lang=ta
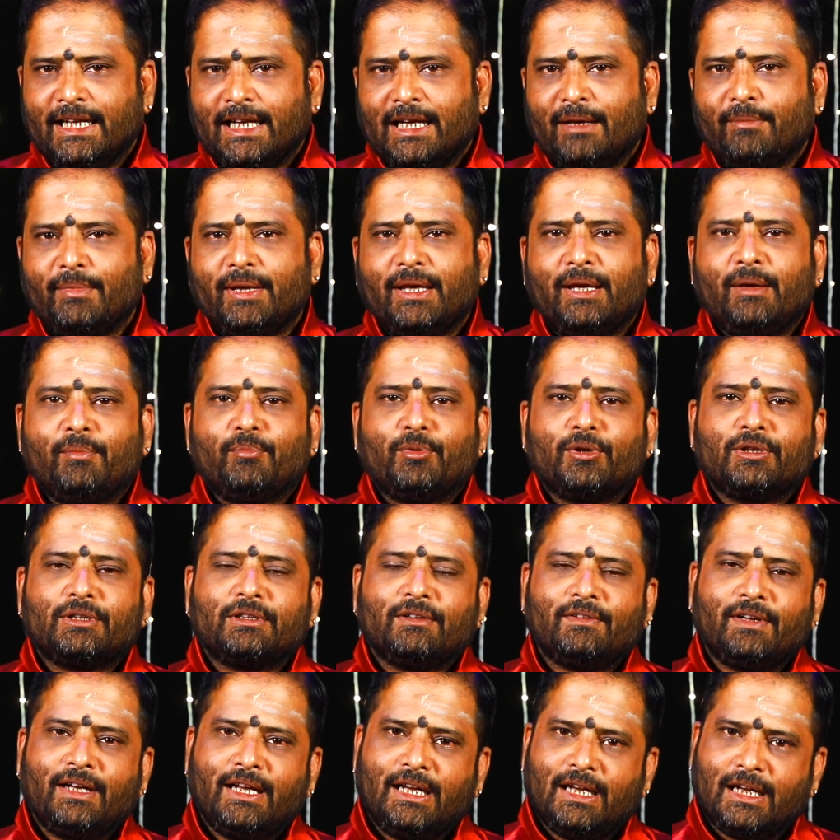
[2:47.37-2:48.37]
நிலைமையை
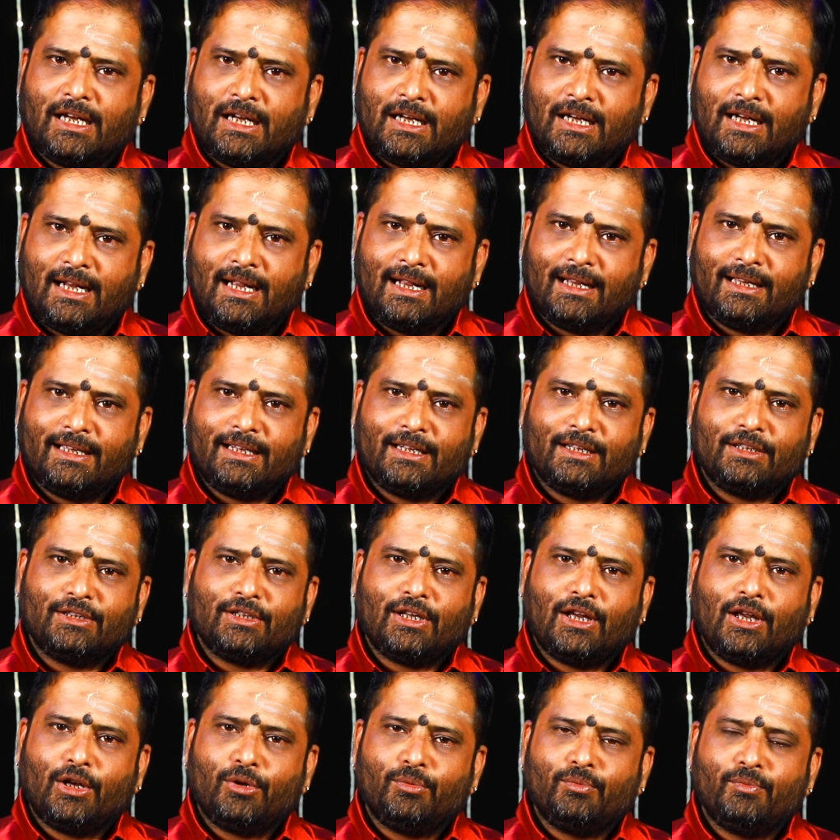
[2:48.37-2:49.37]
பொறுத்தவரையில் நன்றாக
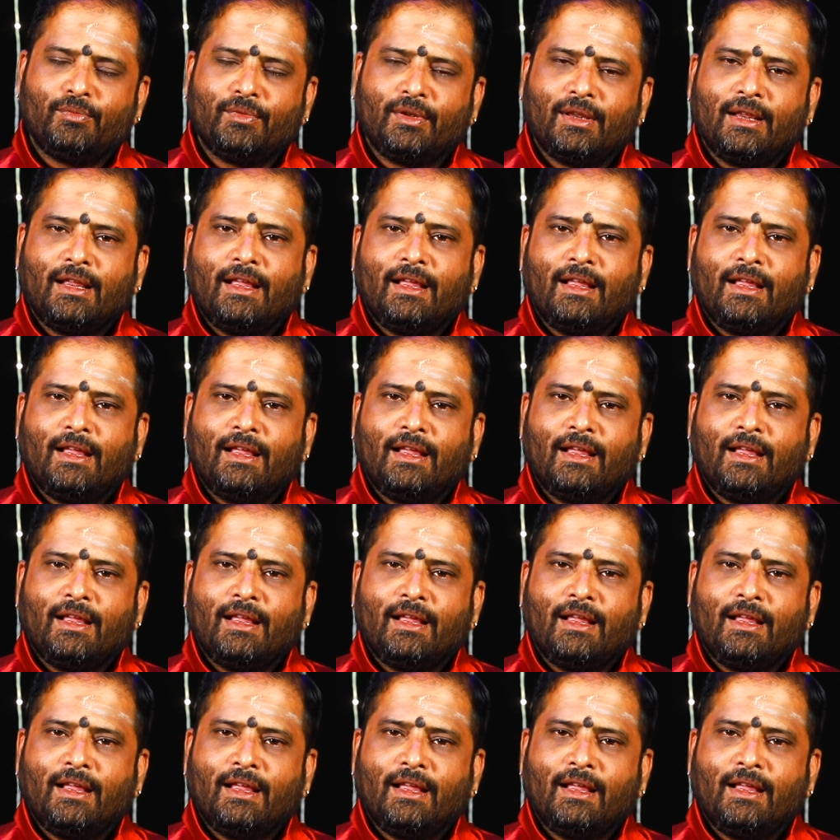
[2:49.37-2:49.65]
இருந்தாலும்